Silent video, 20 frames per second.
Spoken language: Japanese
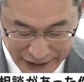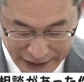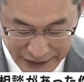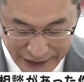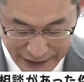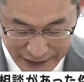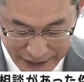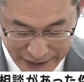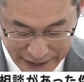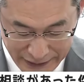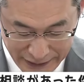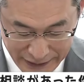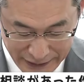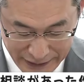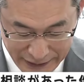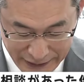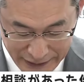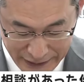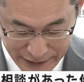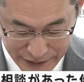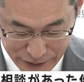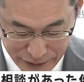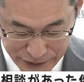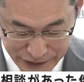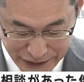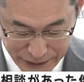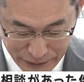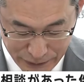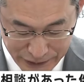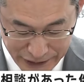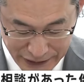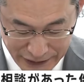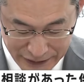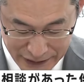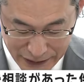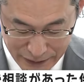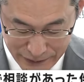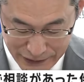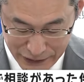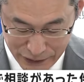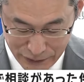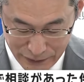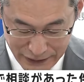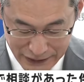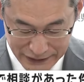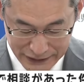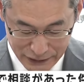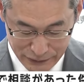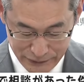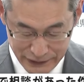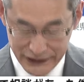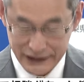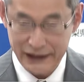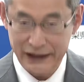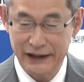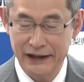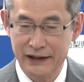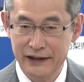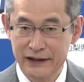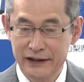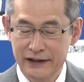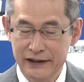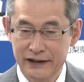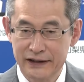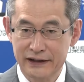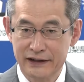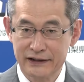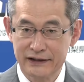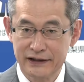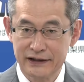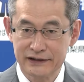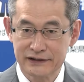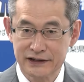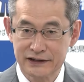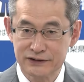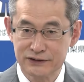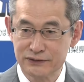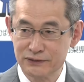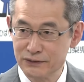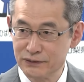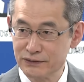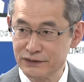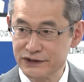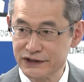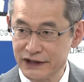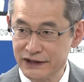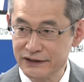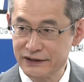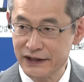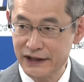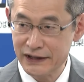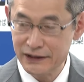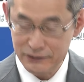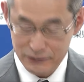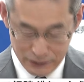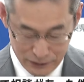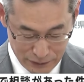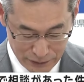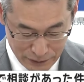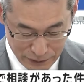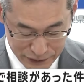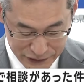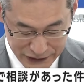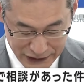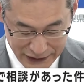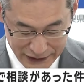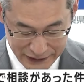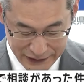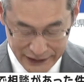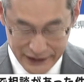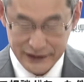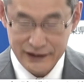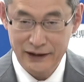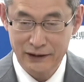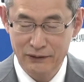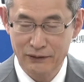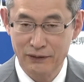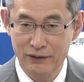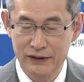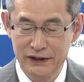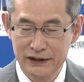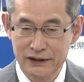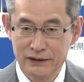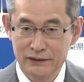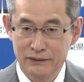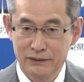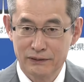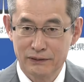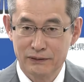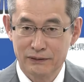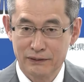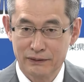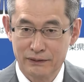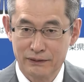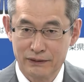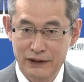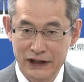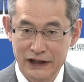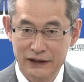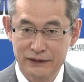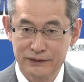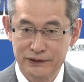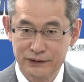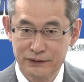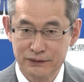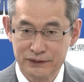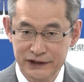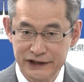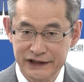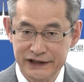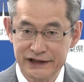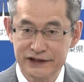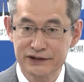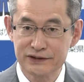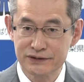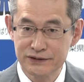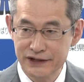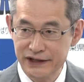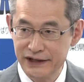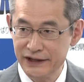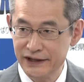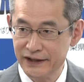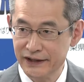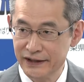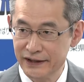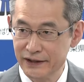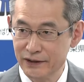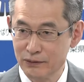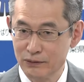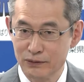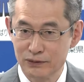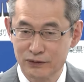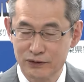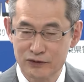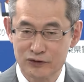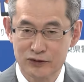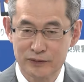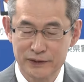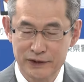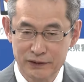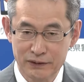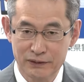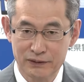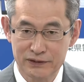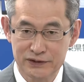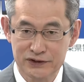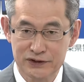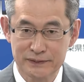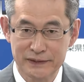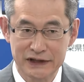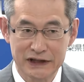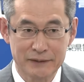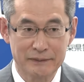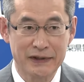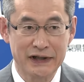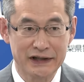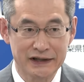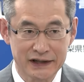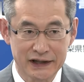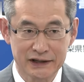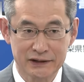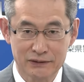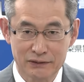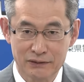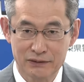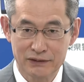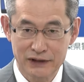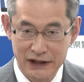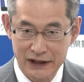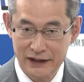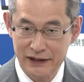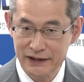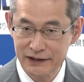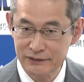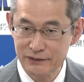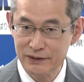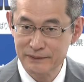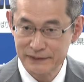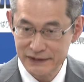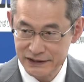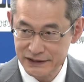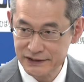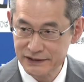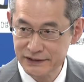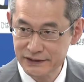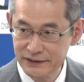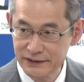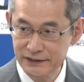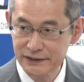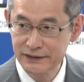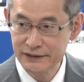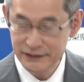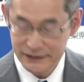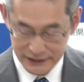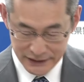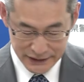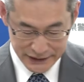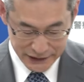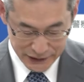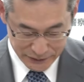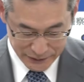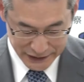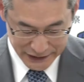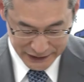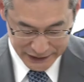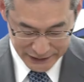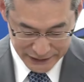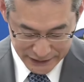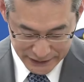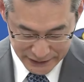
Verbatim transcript: 談があった件数は前の年から712件増えて 19,843 件となりました。また、ストーカー行為を繰り返す加害者に対して